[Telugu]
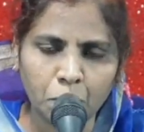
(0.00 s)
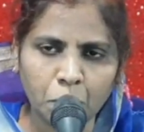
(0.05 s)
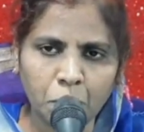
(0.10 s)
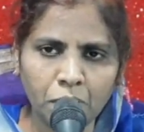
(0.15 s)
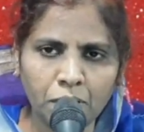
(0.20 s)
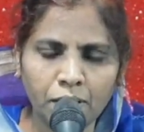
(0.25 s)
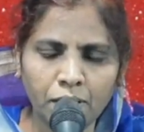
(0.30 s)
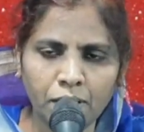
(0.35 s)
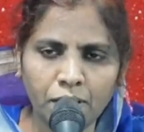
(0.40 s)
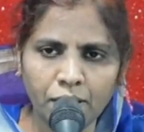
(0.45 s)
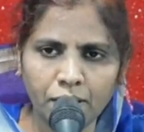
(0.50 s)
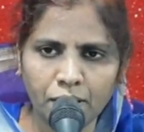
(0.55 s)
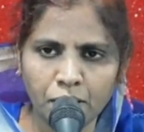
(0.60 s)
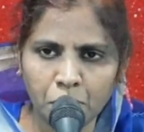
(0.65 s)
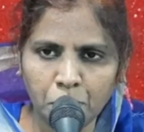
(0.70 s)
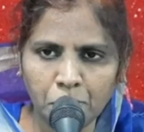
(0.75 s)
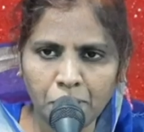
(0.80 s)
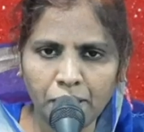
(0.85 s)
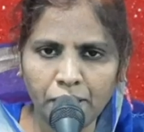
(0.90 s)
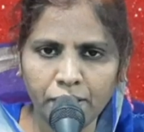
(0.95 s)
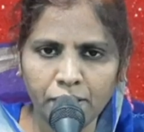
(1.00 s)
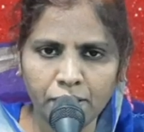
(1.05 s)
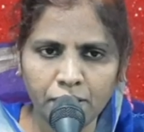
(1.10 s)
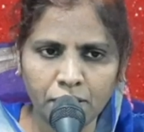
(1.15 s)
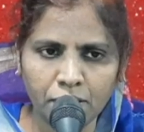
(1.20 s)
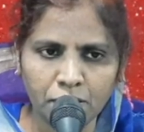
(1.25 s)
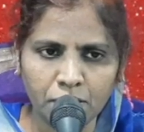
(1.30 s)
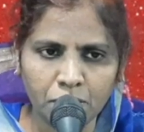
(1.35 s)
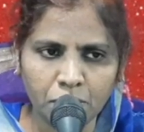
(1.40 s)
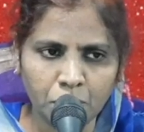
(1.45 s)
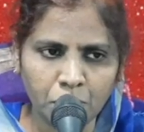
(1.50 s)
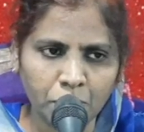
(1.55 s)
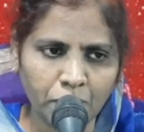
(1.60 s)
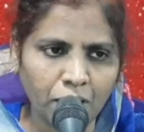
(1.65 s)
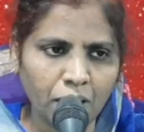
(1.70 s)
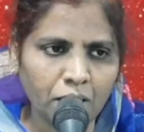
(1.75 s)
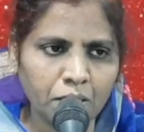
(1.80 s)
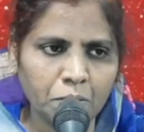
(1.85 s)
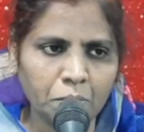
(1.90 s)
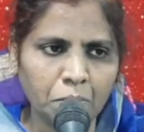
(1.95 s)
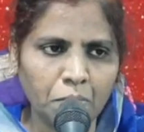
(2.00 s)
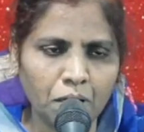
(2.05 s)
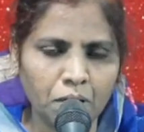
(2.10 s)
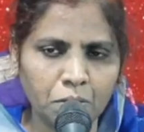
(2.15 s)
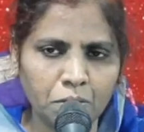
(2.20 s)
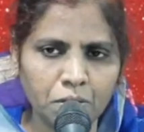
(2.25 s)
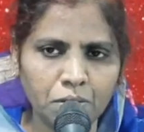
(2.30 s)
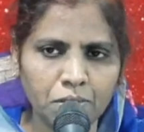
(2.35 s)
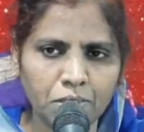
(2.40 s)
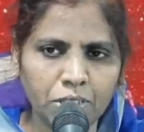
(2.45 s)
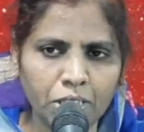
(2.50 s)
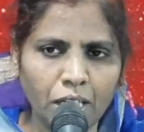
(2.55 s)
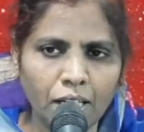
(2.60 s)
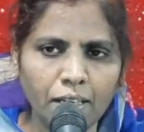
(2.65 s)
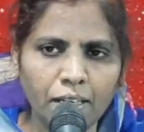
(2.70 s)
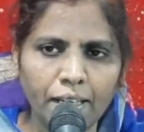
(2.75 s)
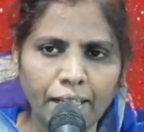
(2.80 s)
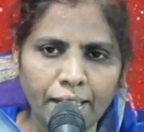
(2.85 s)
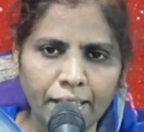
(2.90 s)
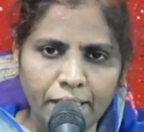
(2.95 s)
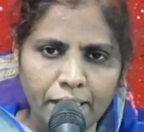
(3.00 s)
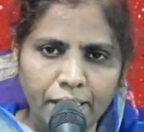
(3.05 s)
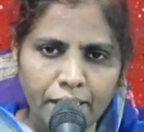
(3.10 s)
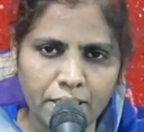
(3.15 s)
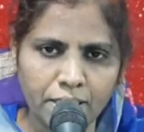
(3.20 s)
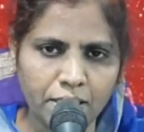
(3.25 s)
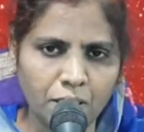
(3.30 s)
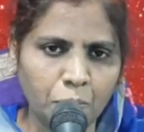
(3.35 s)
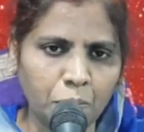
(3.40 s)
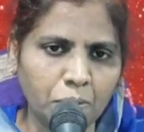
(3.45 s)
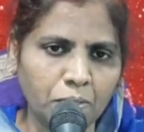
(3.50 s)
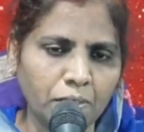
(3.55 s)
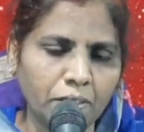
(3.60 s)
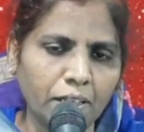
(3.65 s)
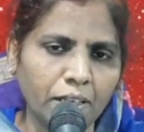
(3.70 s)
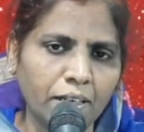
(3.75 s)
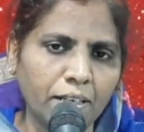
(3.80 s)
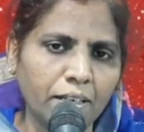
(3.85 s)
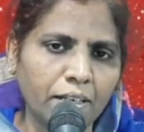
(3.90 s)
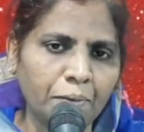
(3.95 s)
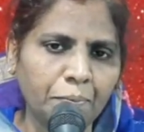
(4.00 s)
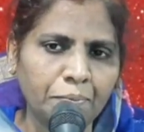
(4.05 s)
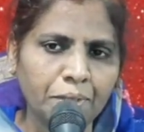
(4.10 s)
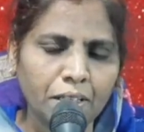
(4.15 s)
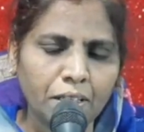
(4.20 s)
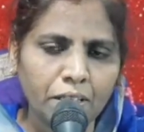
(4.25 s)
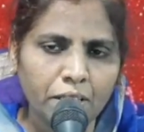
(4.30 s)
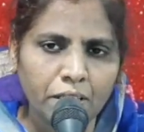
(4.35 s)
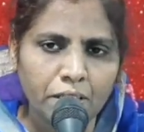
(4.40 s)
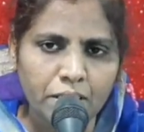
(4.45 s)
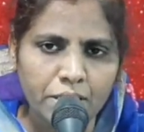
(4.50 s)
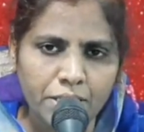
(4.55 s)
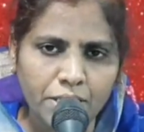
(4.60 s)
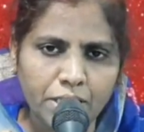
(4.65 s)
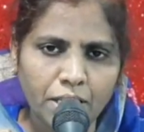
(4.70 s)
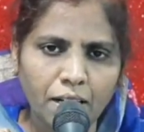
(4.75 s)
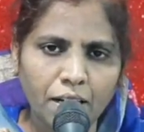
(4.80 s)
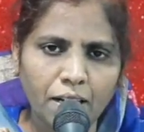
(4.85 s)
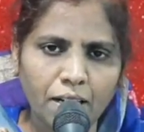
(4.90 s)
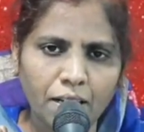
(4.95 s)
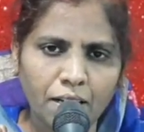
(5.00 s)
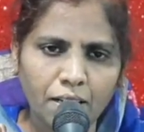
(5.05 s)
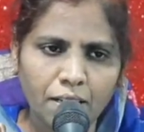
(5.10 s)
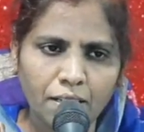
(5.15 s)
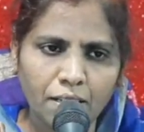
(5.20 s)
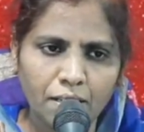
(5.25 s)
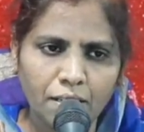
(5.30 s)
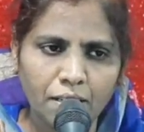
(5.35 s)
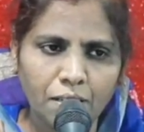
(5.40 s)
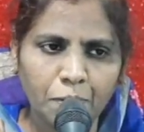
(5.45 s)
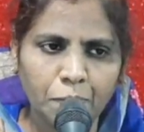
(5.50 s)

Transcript: కొన్ని రకములైన దురాత్మలు చాలా అగ్రెసివ్గా ఉంటాయి అంటే చాలా